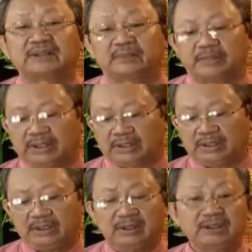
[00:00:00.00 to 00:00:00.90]
ra rất
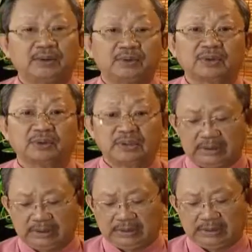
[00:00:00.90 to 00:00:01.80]
rất nhiều cái đồ hình
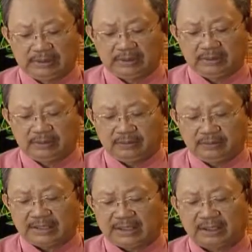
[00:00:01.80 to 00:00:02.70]

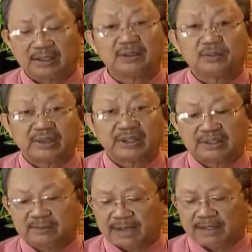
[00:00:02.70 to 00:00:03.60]
và rất nhiều quyệt ở
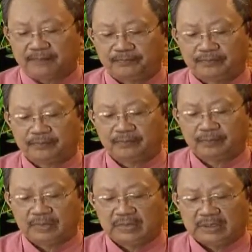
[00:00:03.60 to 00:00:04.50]
trên mặt
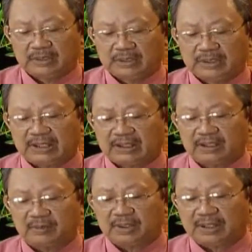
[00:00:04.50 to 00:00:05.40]
cái đặc
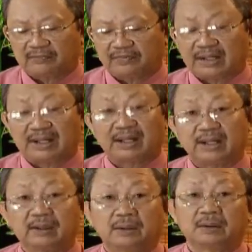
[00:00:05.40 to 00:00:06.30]
điểm đó là không phải
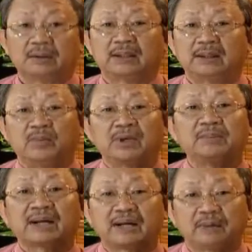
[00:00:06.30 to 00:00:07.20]
là là quyệt ở
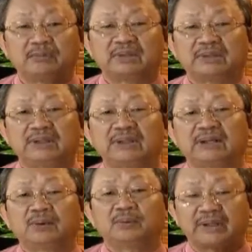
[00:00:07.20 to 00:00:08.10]
mặt không mà chính là
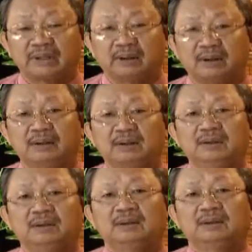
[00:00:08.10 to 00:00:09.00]
cái quyệt đó
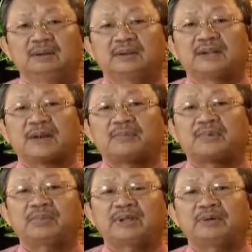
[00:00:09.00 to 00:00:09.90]
nó nằm
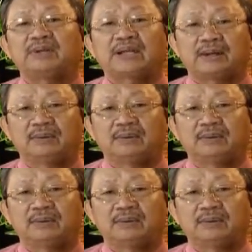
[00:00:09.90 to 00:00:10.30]
trong cái đồ hình nào